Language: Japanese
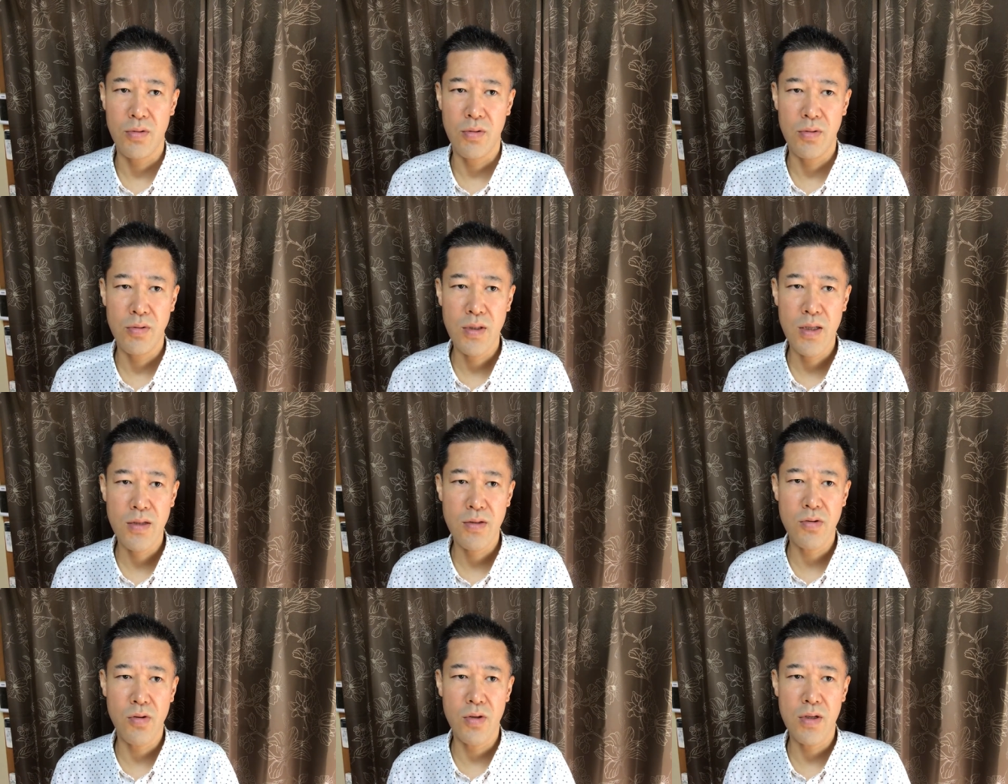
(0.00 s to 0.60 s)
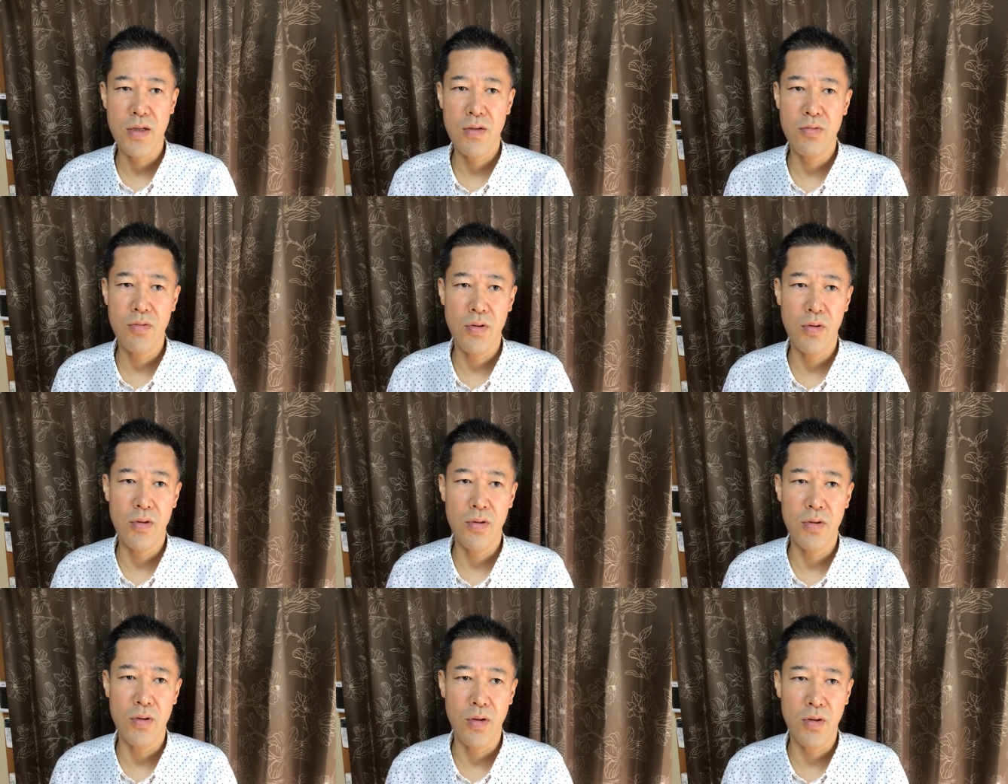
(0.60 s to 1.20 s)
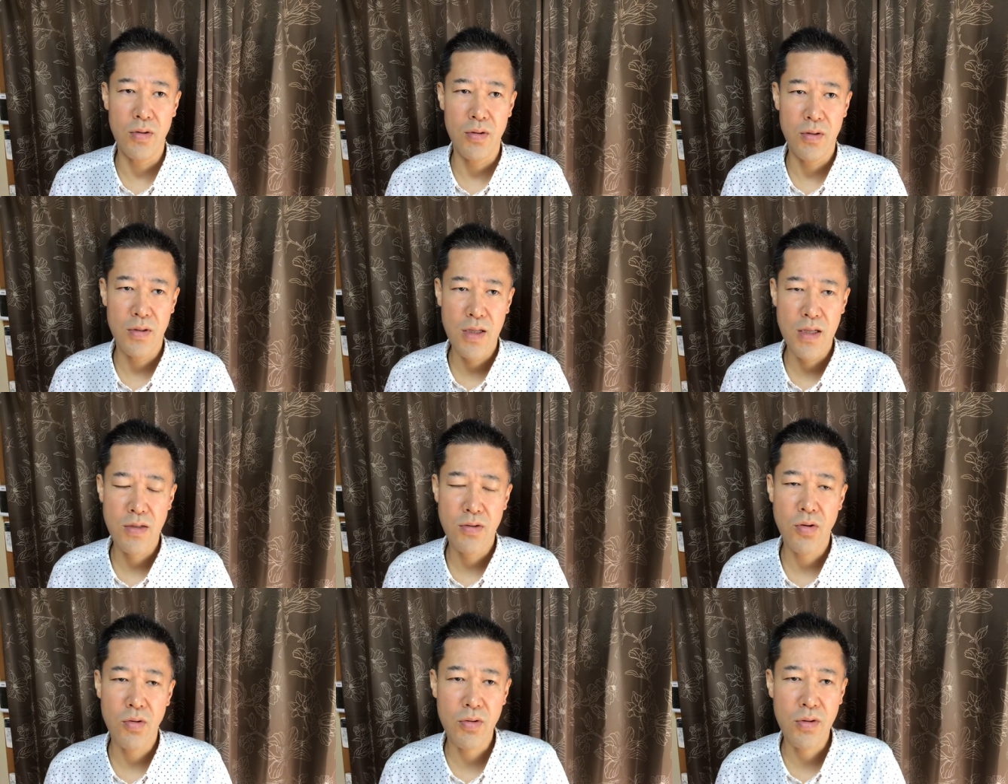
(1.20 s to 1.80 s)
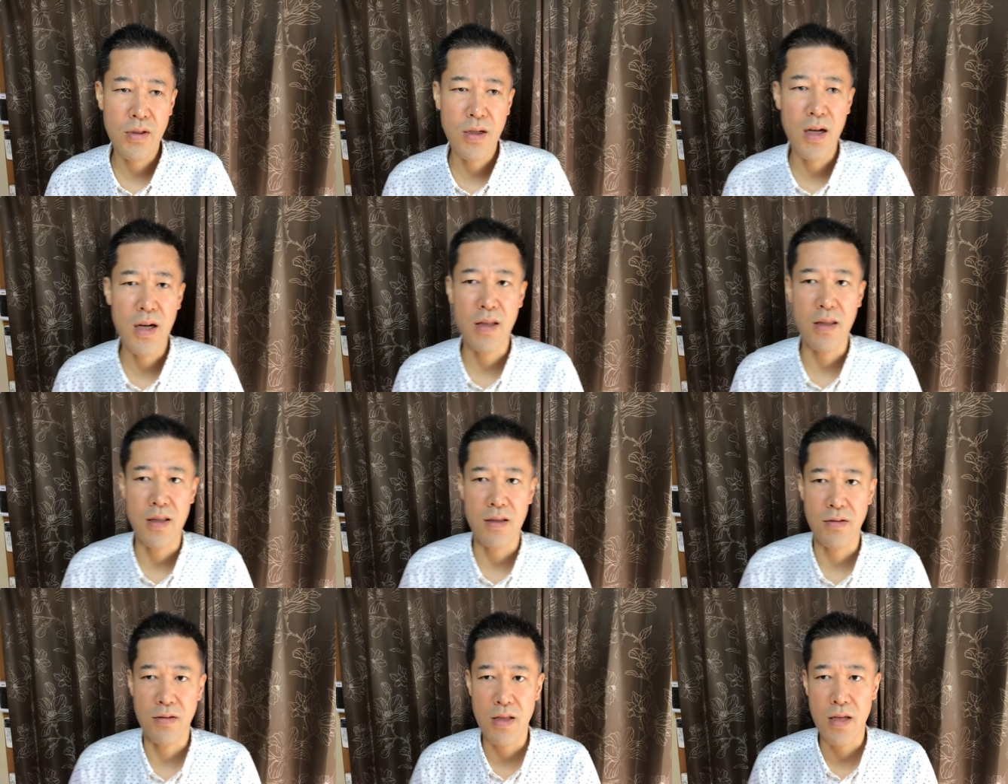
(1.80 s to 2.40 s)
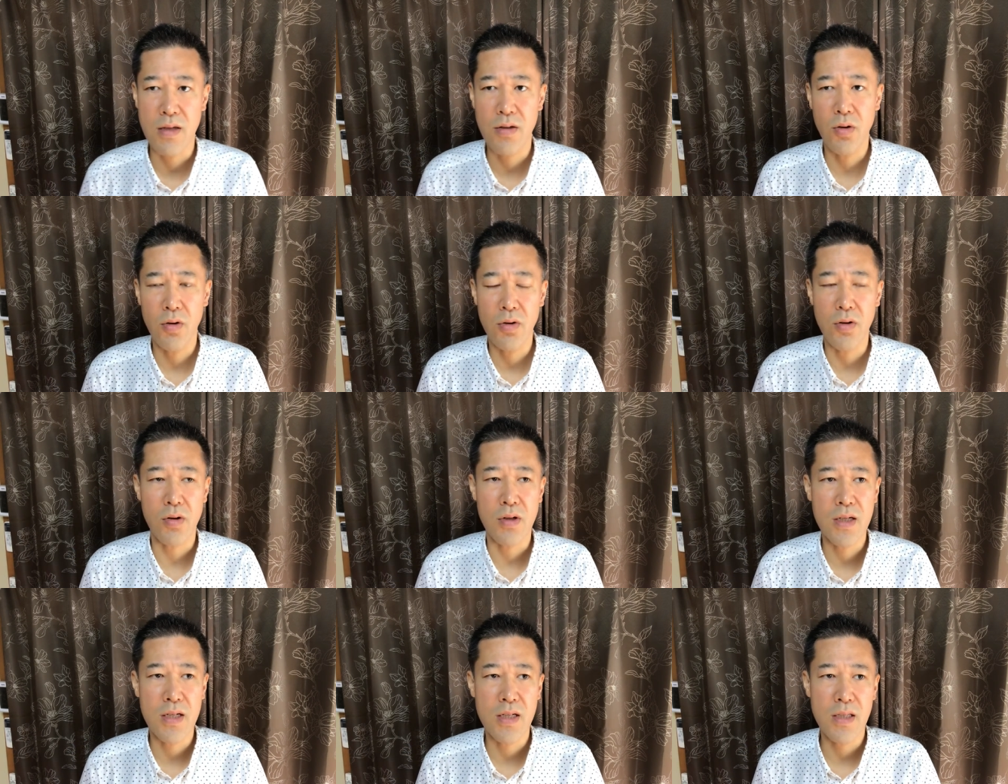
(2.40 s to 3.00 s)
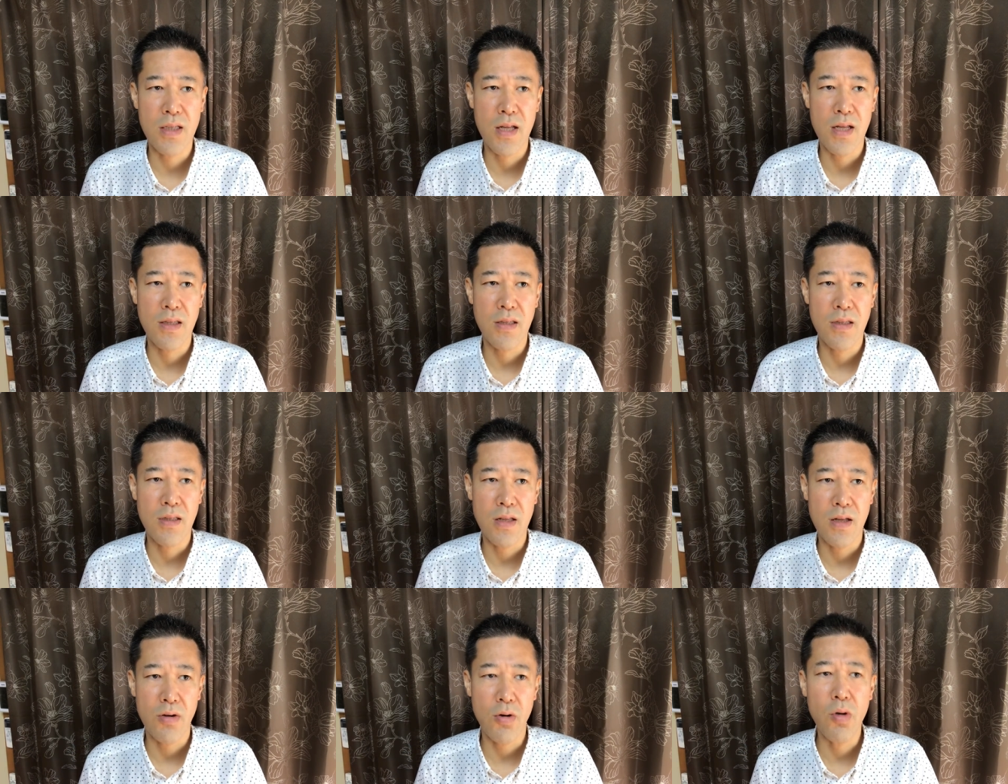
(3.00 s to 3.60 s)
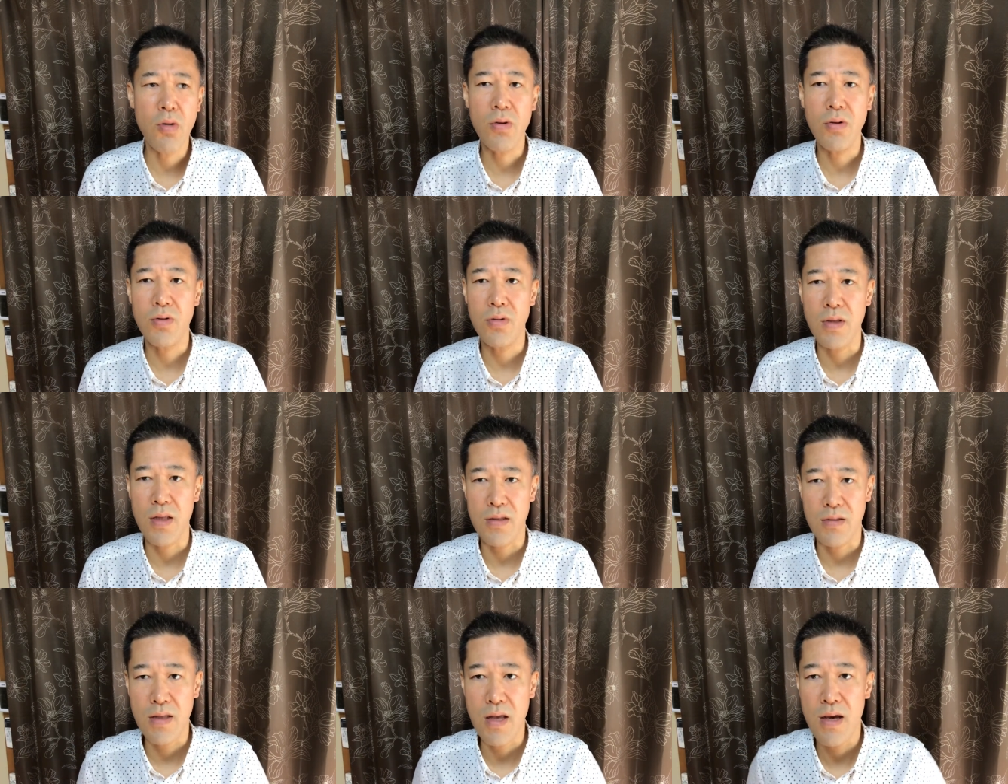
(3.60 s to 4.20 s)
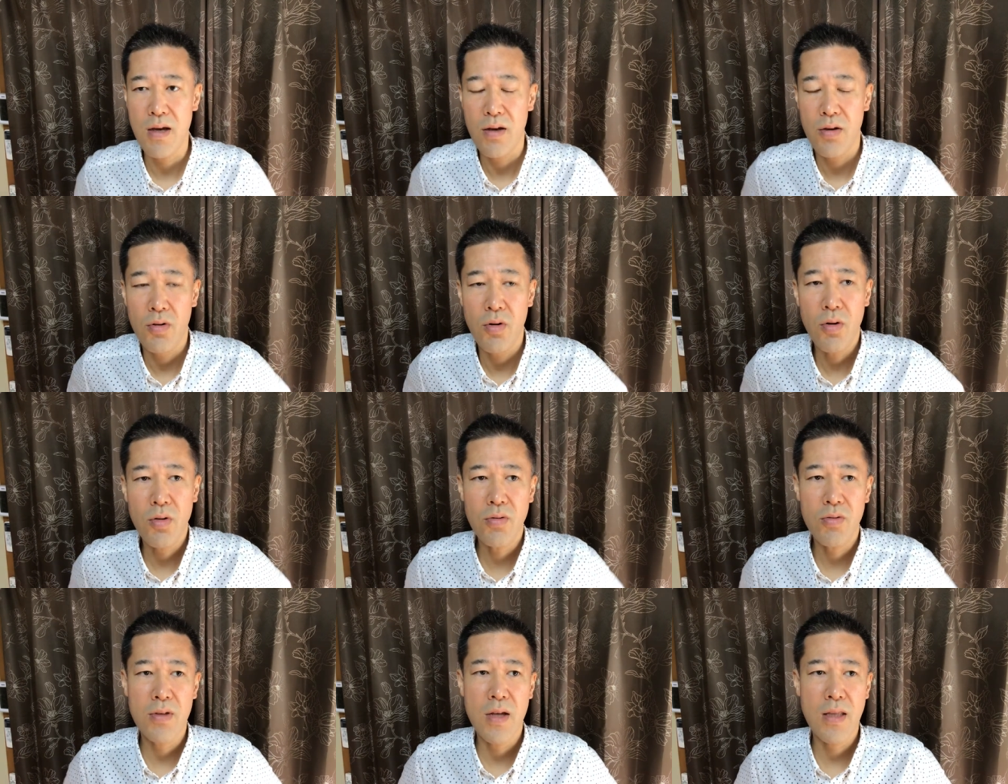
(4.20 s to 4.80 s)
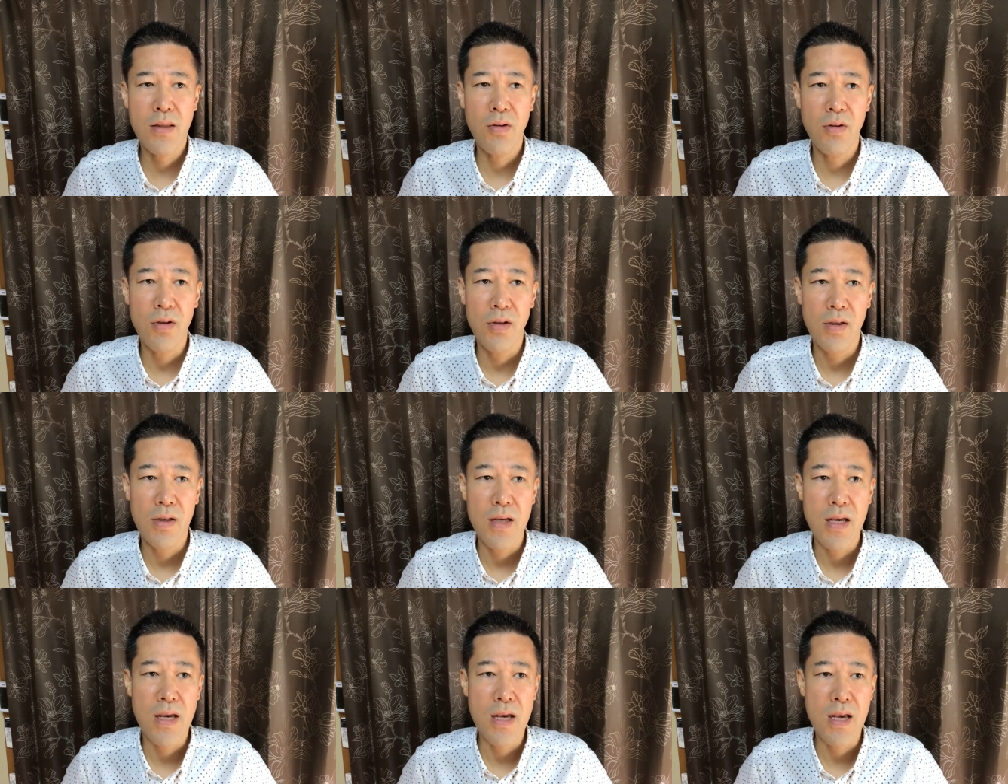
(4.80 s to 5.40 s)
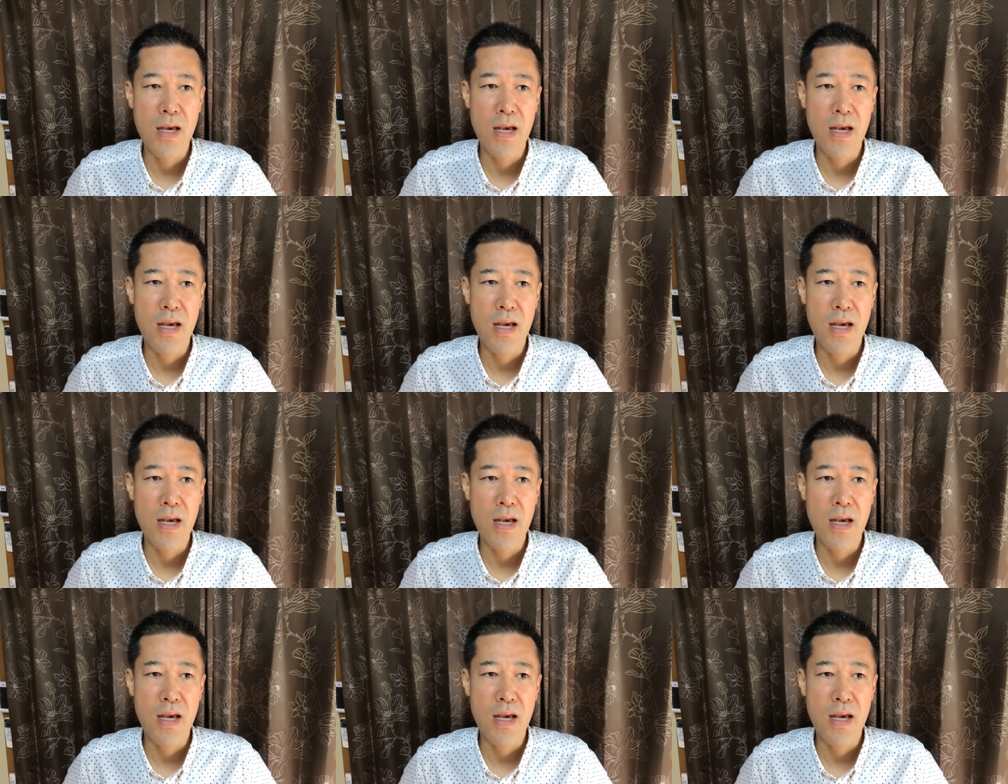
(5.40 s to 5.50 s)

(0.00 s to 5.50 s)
ほんでジョニー・グロー飲んで、そっからですねいろいろ聞いていって、ロックですね、ロックやと、グ